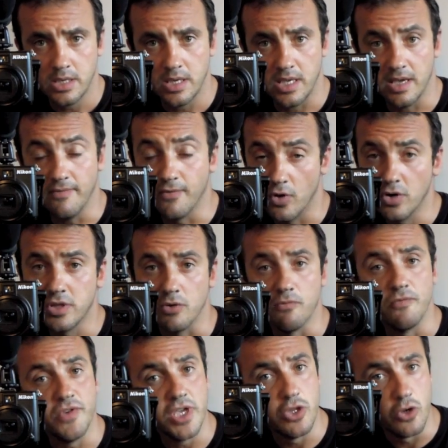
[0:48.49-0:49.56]
e a volte
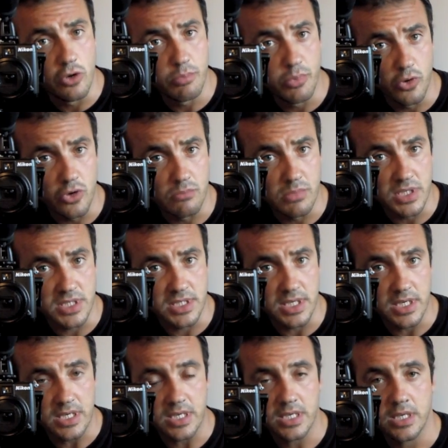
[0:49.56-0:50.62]
un video può non
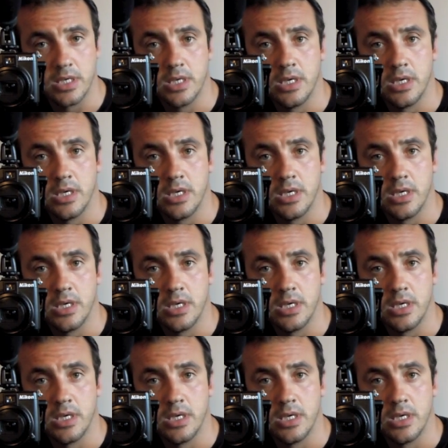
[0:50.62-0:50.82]
bastare.